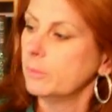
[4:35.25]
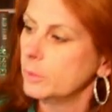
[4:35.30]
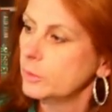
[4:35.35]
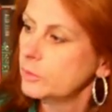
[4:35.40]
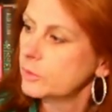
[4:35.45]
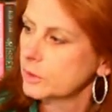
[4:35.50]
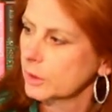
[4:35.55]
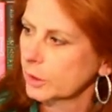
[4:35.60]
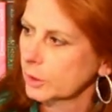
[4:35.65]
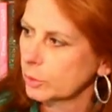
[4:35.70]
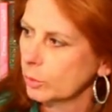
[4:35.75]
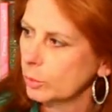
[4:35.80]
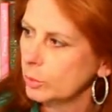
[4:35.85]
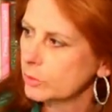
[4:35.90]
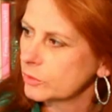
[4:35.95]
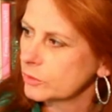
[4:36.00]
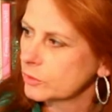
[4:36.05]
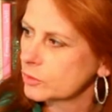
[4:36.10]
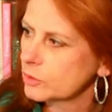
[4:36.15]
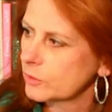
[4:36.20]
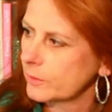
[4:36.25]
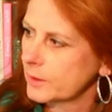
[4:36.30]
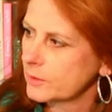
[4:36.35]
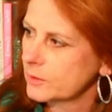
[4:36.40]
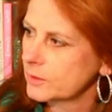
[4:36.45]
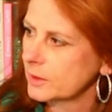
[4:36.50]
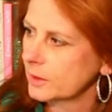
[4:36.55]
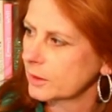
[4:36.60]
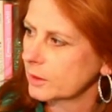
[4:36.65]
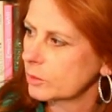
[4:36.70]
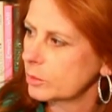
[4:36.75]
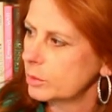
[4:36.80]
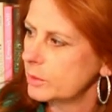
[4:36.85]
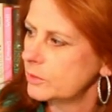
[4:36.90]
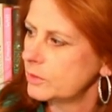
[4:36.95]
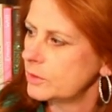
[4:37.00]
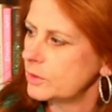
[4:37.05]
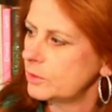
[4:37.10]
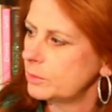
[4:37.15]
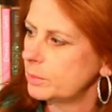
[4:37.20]
mysteriösen Schwestern
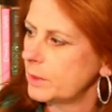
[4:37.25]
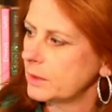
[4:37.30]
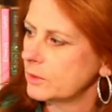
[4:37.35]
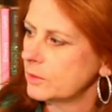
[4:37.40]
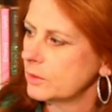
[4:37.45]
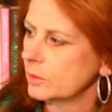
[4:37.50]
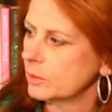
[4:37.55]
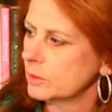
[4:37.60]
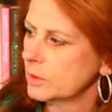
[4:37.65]
Christy Spencer